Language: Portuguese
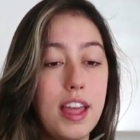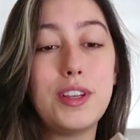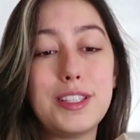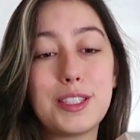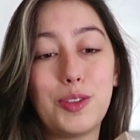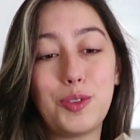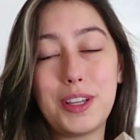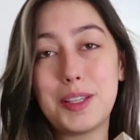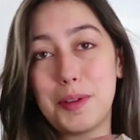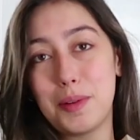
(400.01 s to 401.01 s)
Coisas que eu tô
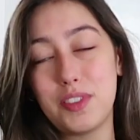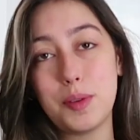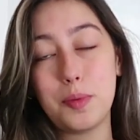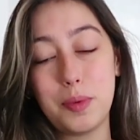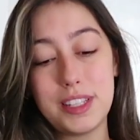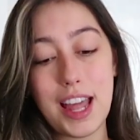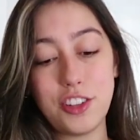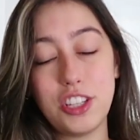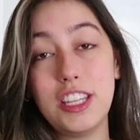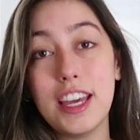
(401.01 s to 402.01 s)
recebendo pra fazer
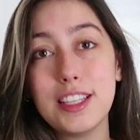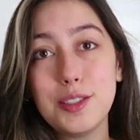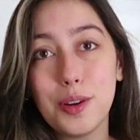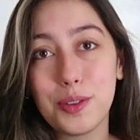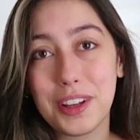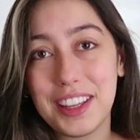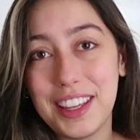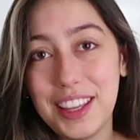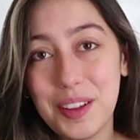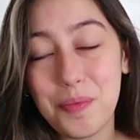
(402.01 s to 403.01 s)
publicidade. E esse outro
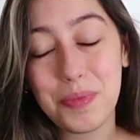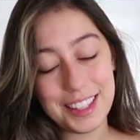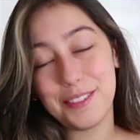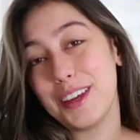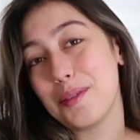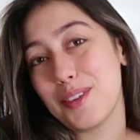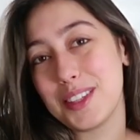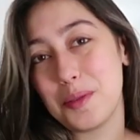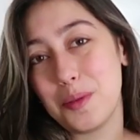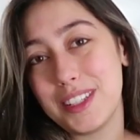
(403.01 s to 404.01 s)
aqui também é pra
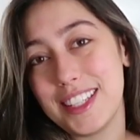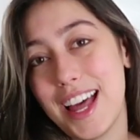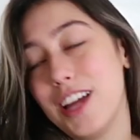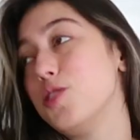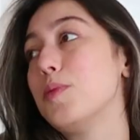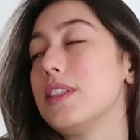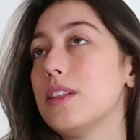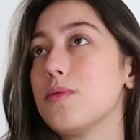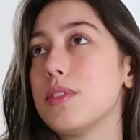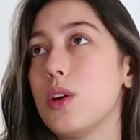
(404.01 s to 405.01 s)
fazer publicidade, mas
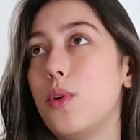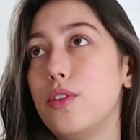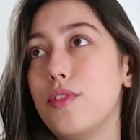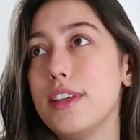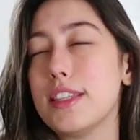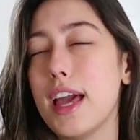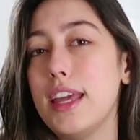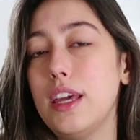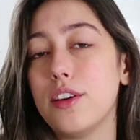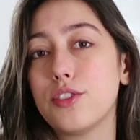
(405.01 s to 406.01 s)
eu não sei quando vai
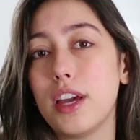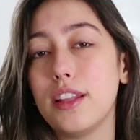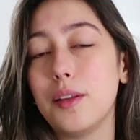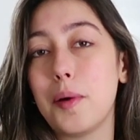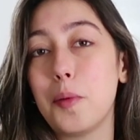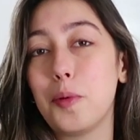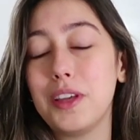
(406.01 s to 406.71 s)
sair. Eu acho que ainda demora um